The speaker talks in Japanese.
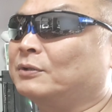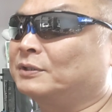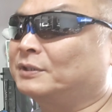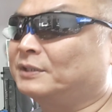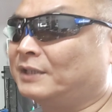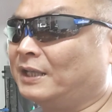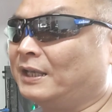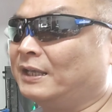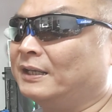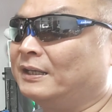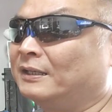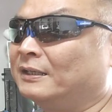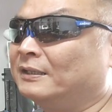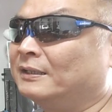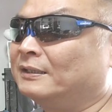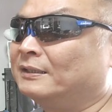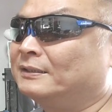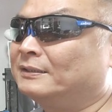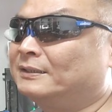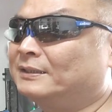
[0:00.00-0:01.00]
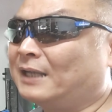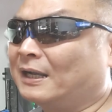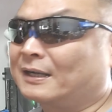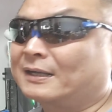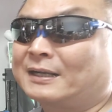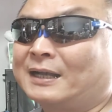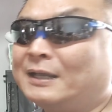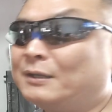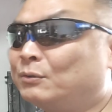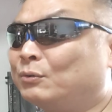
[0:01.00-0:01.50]
としてじゃ
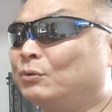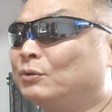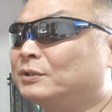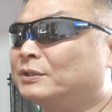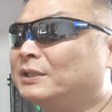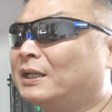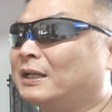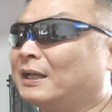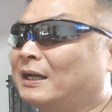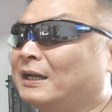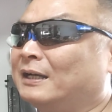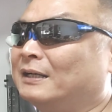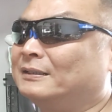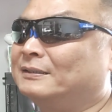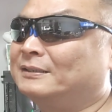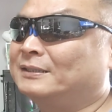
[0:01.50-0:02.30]
あ解放したら